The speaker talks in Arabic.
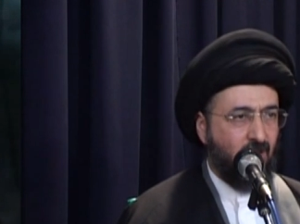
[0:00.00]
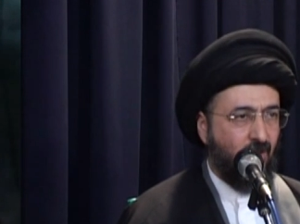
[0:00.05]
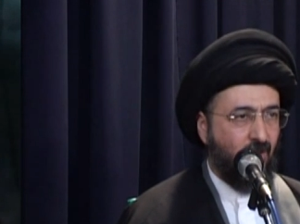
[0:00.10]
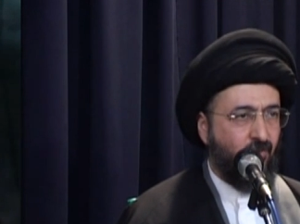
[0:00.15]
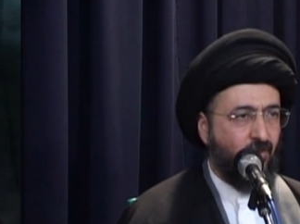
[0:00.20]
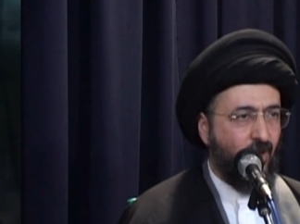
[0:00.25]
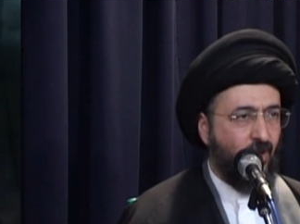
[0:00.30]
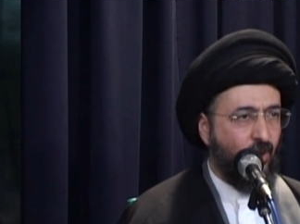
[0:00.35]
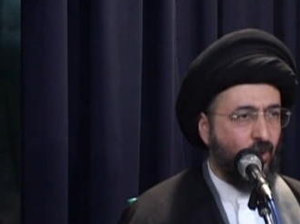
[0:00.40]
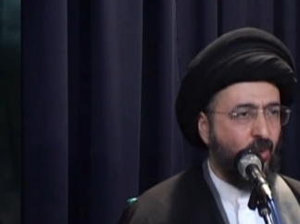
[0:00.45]

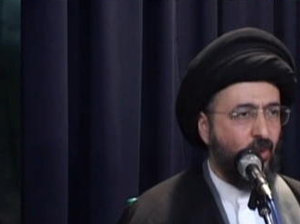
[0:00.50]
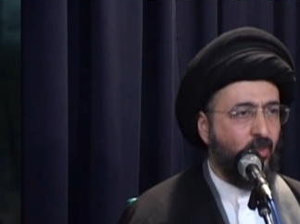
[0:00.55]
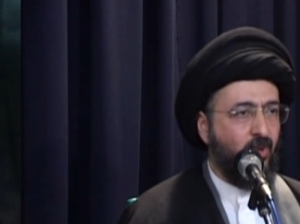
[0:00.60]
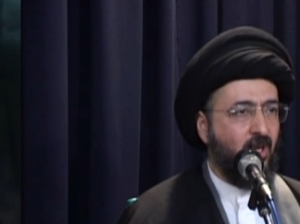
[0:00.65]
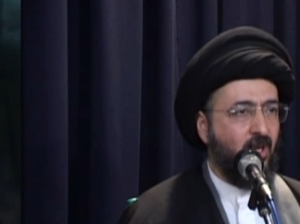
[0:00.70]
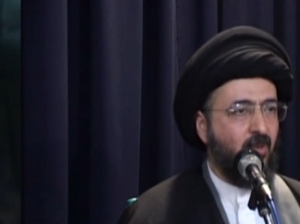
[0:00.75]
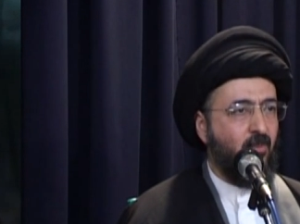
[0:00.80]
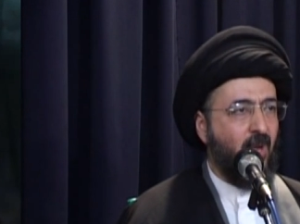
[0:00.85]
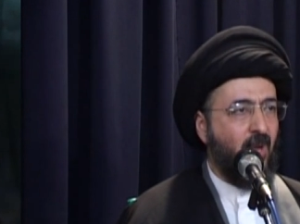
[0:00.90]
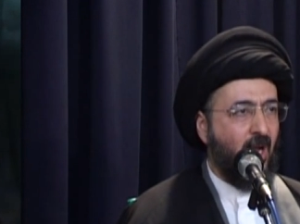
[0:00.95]
الطفل
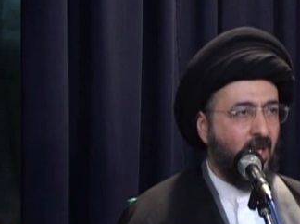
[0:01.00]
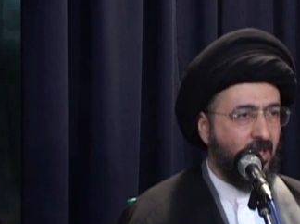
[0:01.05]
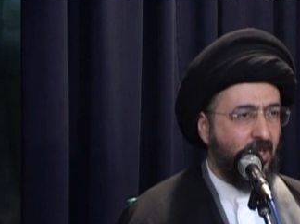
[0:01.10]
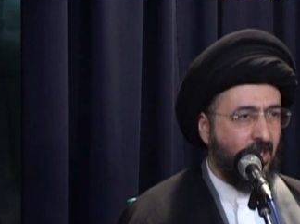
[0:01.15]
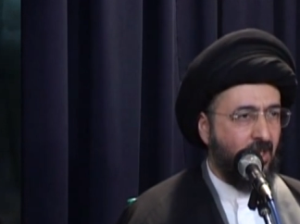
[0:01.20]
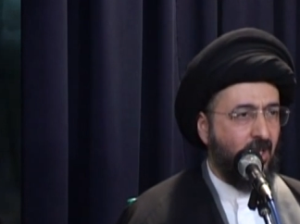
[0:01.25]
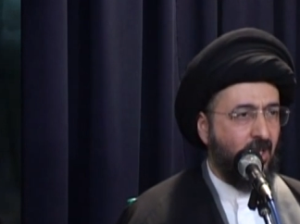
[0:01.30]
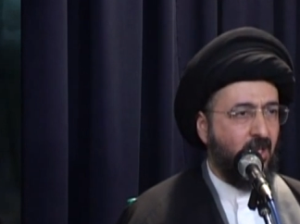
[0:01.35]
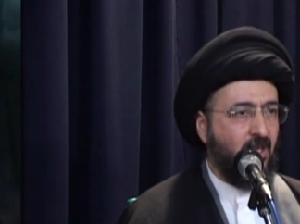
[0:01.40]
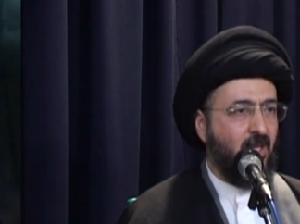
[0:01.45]
يمكن
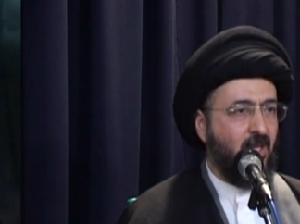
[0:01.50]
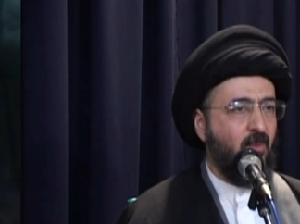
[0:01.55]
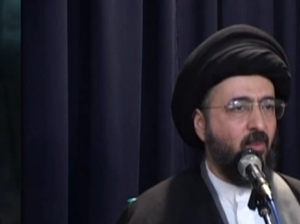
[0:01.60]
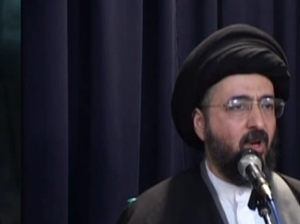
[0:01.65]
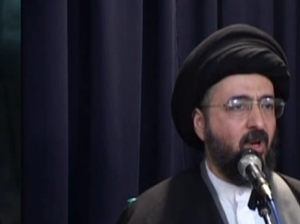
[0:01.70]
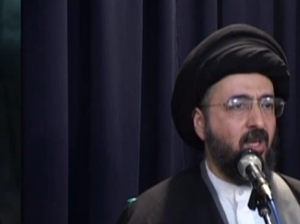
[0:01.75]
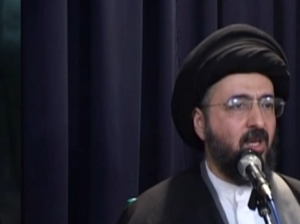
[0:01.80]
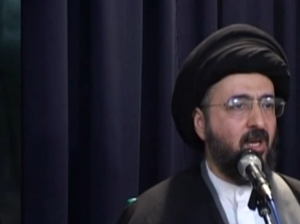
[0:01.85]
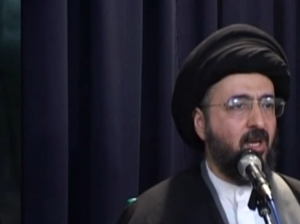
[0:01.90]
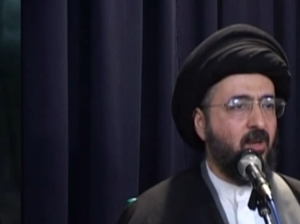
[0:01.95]
بعدين
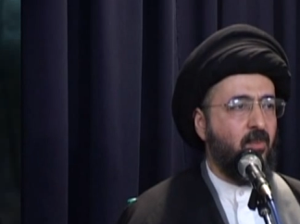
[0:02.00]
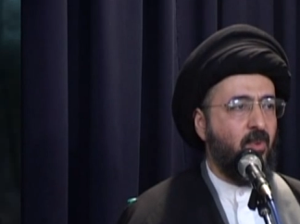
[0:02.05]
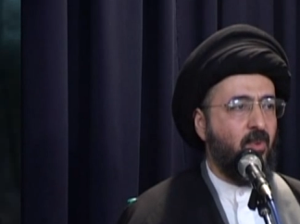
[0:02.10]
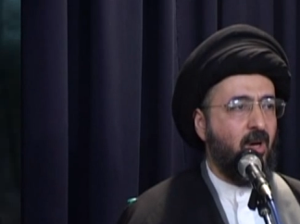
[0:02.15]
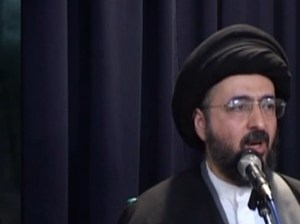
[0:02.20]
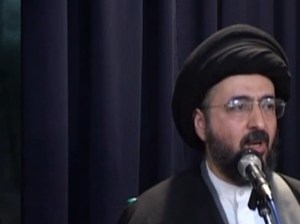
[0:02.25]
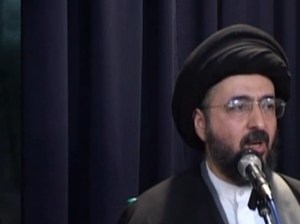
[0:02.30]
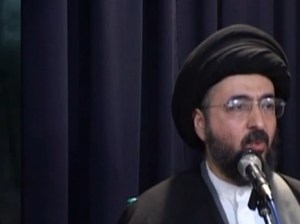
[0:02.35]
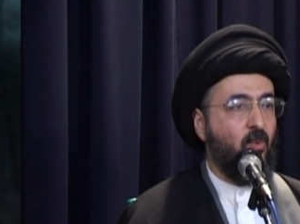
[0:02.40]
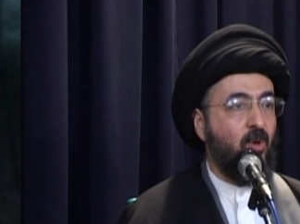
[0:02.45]
عندما
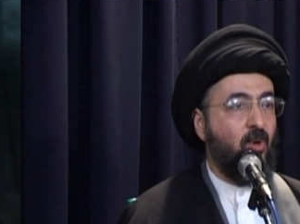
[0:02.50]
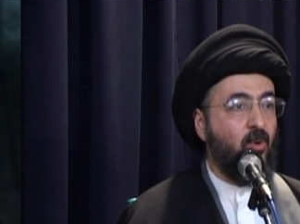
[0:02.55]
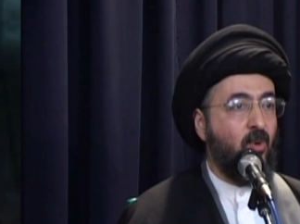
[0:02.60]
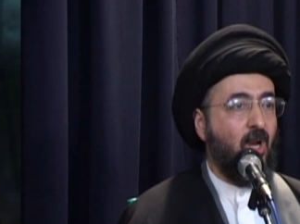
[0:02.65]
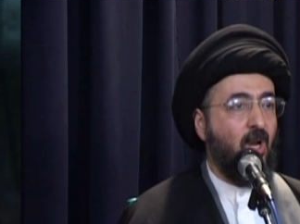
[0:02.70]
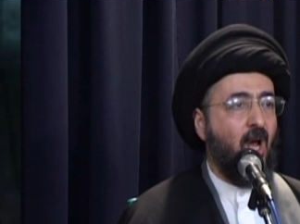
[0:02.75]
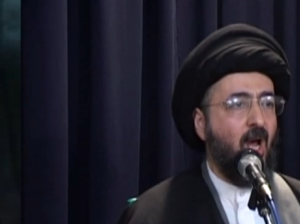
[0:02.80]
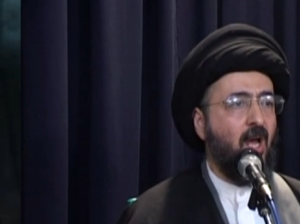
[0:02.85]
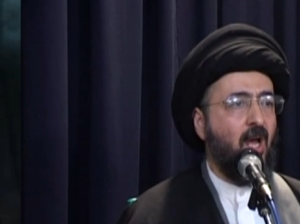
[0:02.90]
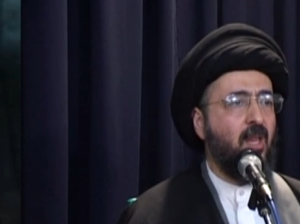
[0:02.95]
يكبر
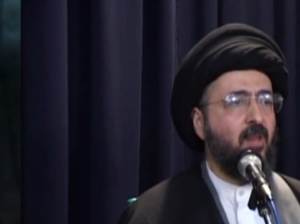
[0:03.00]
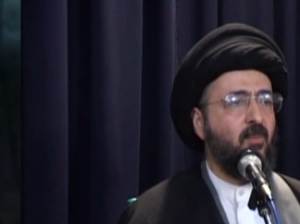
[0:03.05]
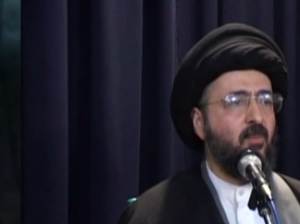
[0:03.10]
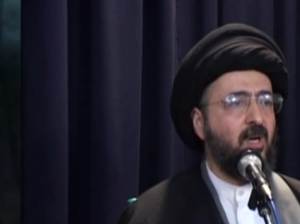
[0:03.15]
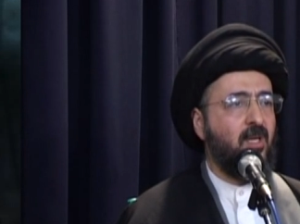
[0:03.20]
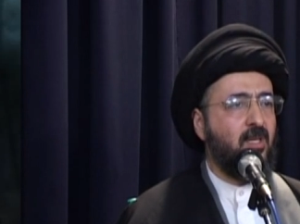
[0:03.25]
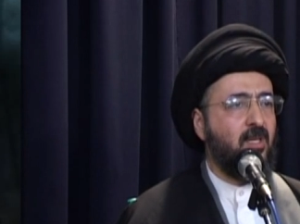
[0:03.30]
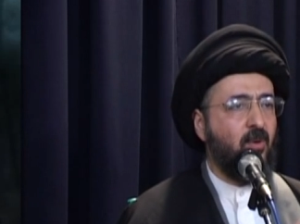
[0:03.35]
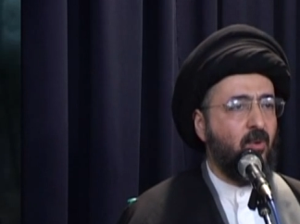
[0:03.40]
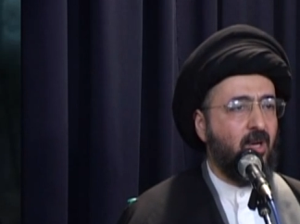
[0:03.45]
ويلاحظ
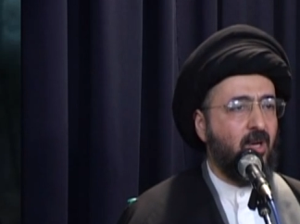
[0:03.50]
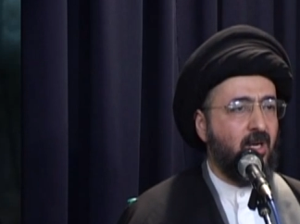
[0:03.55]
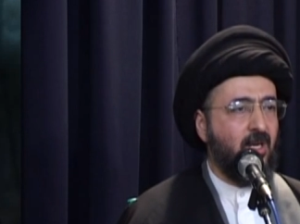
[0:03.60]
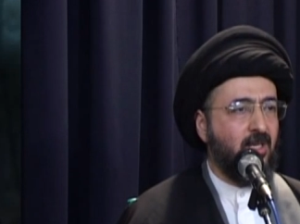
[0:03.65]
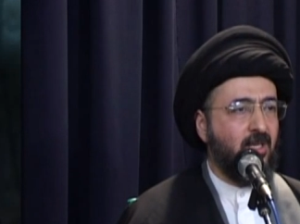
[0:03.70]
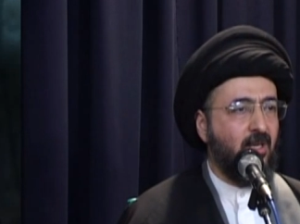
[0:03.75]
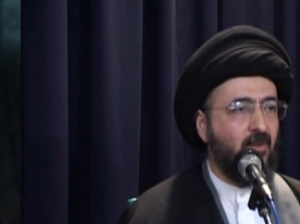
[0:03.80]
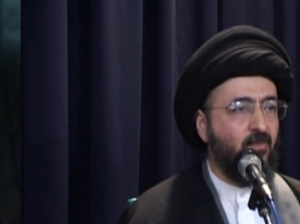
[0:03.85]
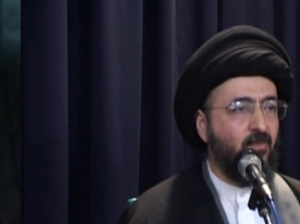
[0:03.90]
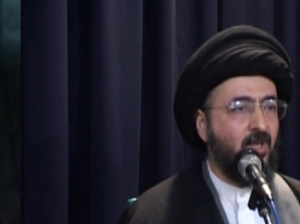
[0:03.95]
ما
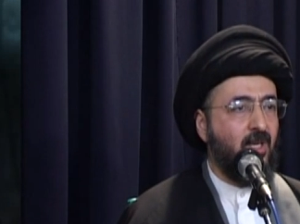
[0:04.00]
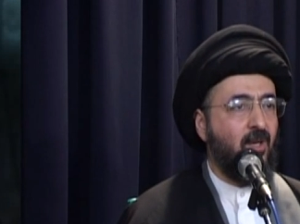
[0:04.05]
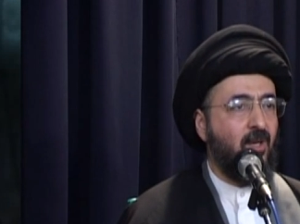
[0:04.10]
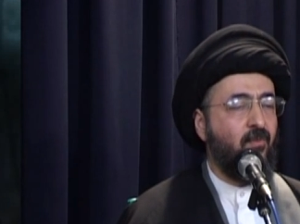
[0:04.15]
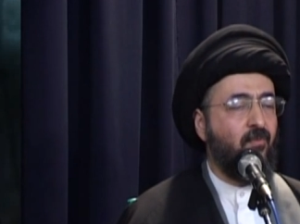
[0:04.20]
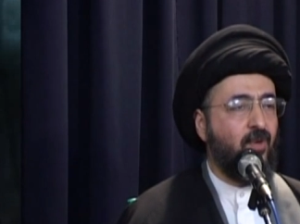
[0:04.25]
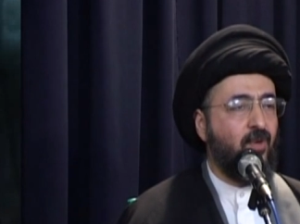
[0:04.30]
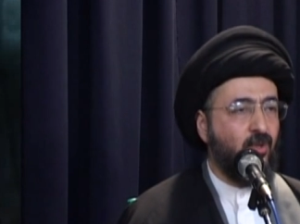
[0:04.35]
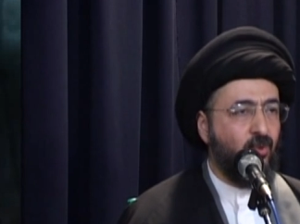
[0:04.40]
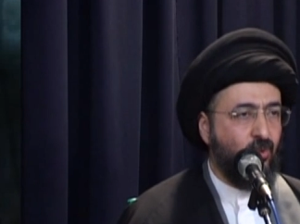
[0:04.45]
تورط
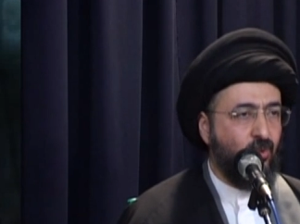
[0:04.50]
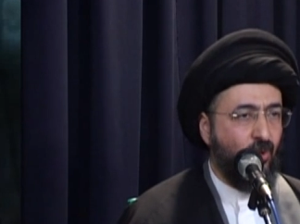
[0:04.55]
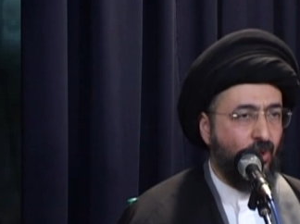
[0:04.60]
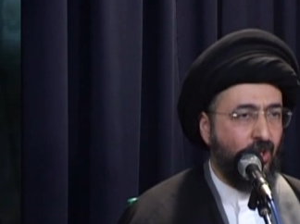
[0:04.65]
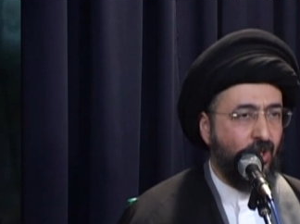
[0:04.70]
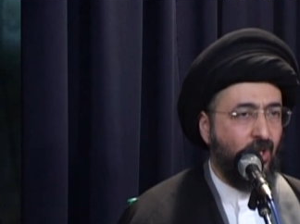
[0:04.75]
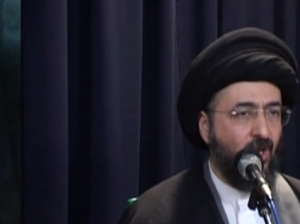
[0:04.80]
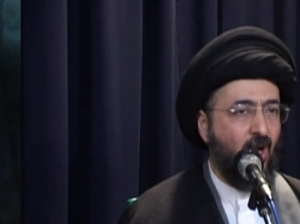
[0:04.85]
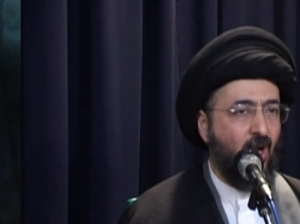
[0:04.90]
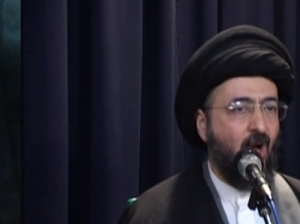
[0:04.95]
به في
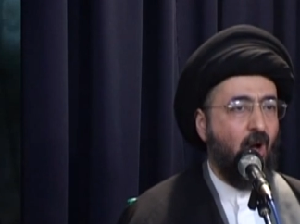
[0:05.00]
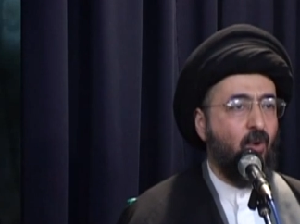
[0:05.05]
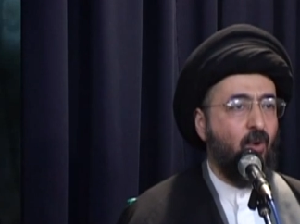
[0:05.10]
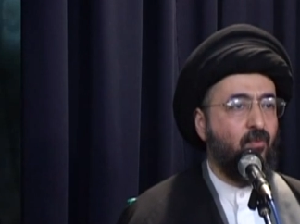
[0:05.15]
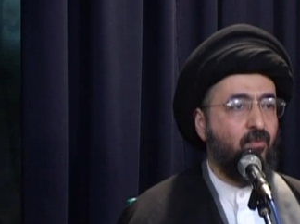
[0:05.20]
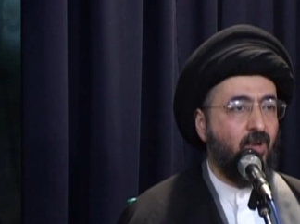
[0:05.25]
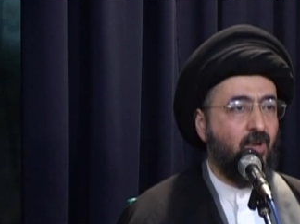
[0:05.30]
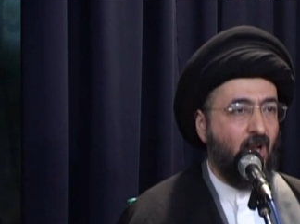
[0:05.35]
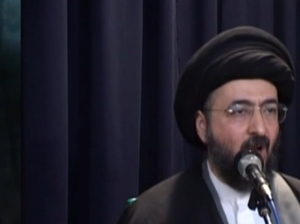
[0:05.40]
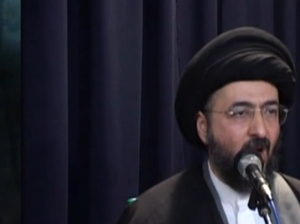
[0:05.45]
الدنيا
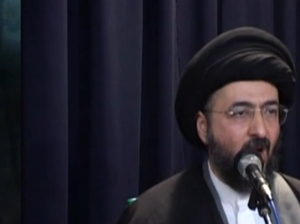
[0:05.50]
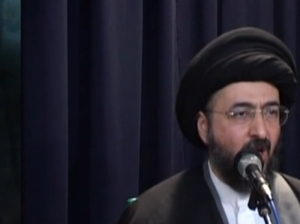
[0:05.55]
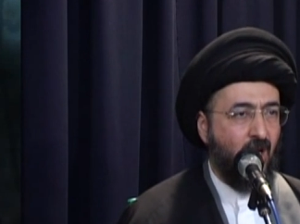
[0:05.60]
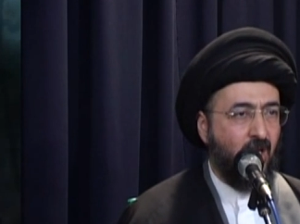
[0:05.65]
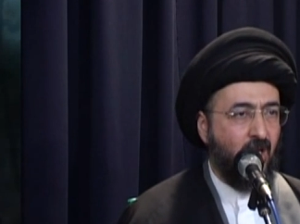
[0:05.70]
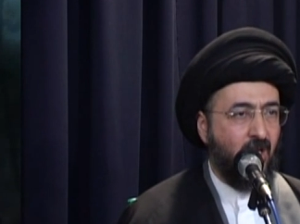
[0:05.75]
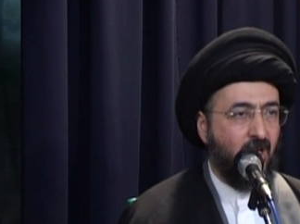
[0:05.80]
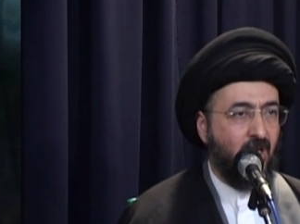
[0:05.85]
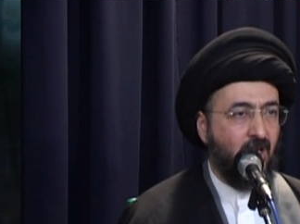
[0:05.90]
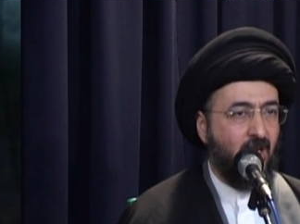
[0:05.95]
أو في
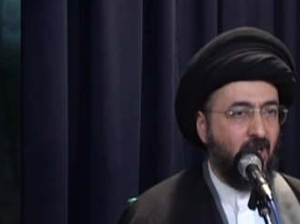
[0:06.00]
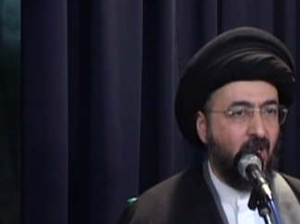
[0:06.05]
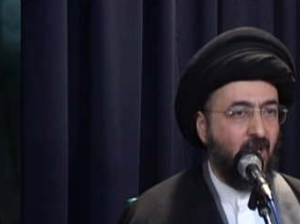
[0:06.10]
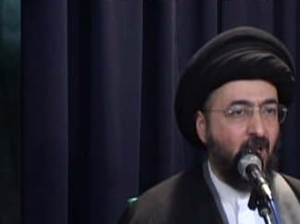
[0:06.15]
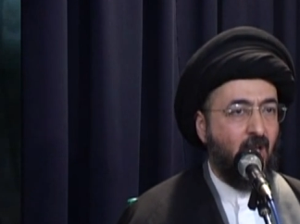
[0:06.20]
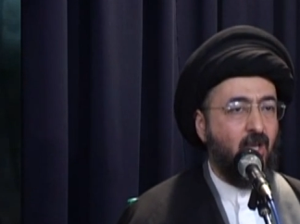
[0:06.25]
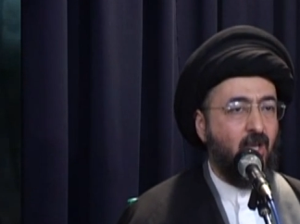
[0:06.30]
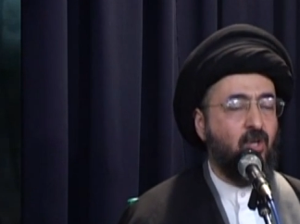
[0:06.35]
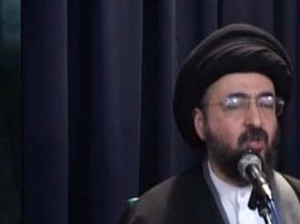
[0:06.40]
الآخرة